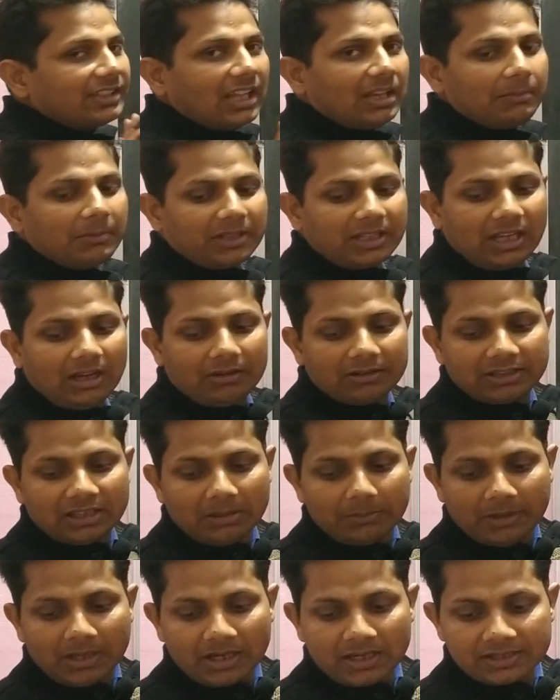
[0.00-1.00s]
सेल में क्या होता
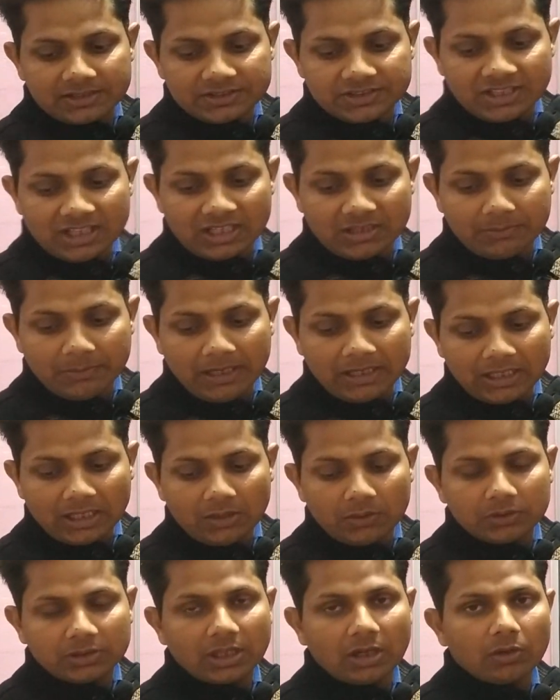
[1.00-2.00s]
है हमारा जिंक
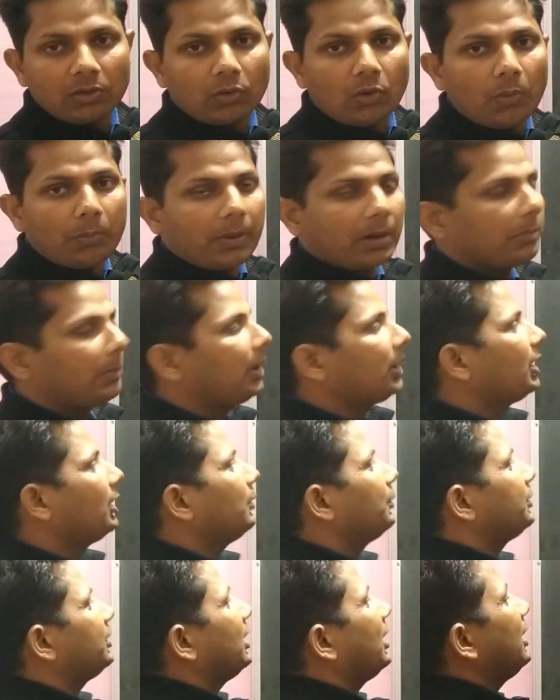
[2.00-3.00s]
मेटल होता है और कॉपर
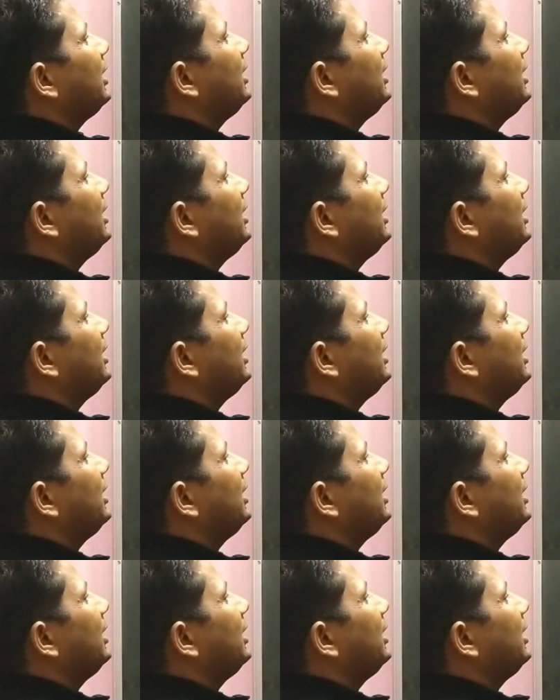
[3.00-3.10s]
मेटल होता